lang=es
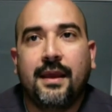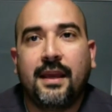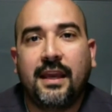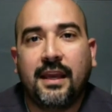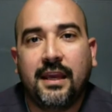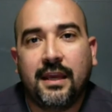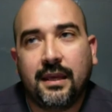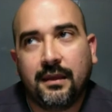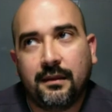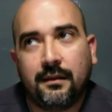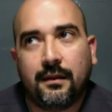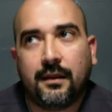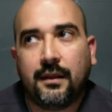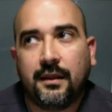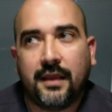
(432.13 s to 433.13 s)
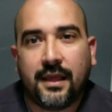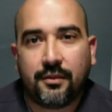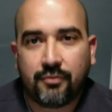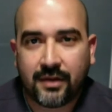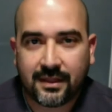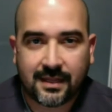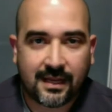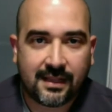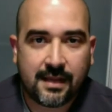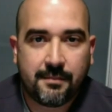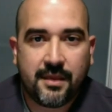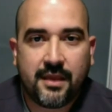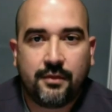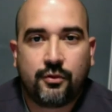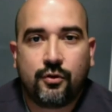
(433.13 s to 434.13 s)
Y yendo al
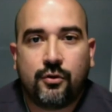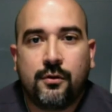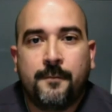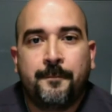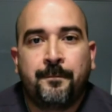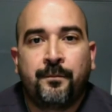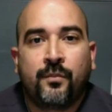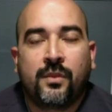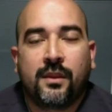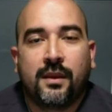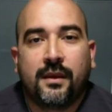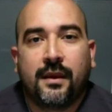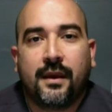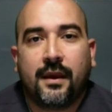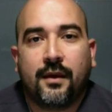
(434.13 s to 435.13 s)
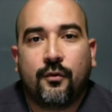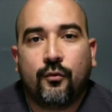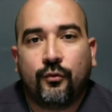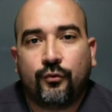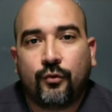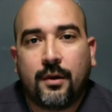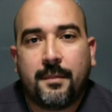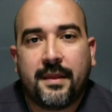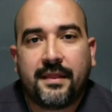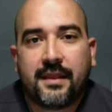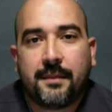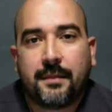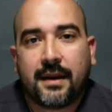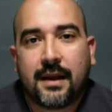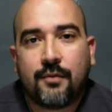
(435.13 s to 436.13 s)
tratamiento, eh,
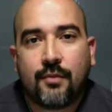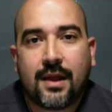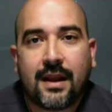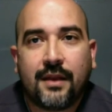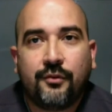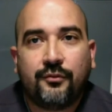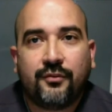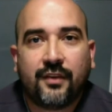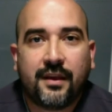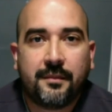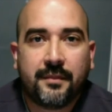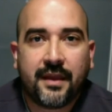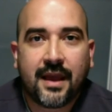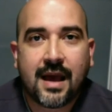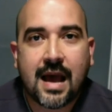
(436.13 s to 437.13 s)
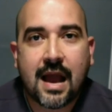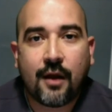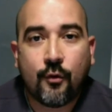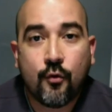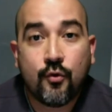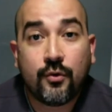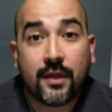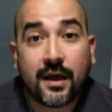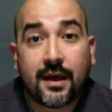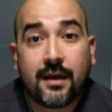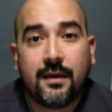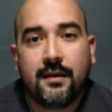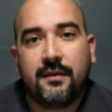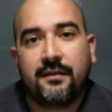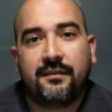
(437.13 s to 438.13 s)
usualmente para una leucemia
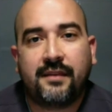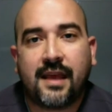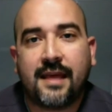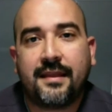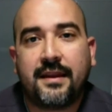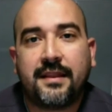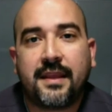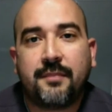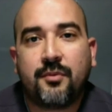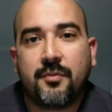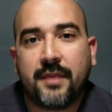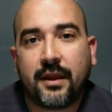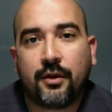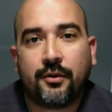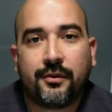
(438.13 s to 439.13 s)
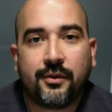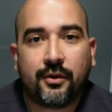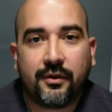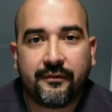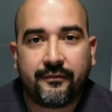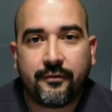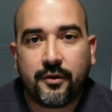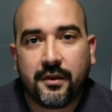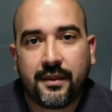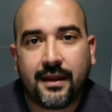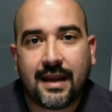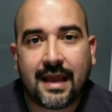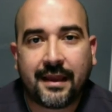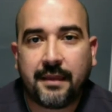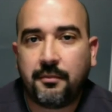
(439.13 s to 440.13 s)
aguda, sea del tipo mieloide linfoide,
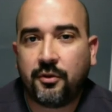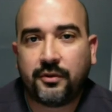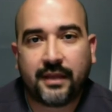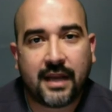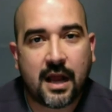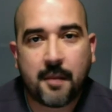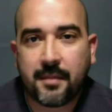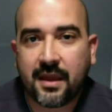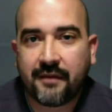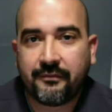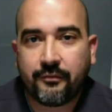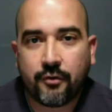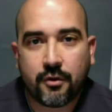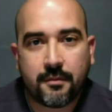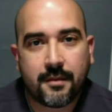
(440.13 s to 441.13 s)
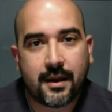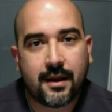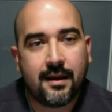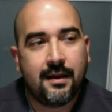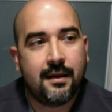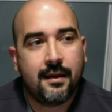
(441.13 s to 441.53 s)
la quimioterapia forma,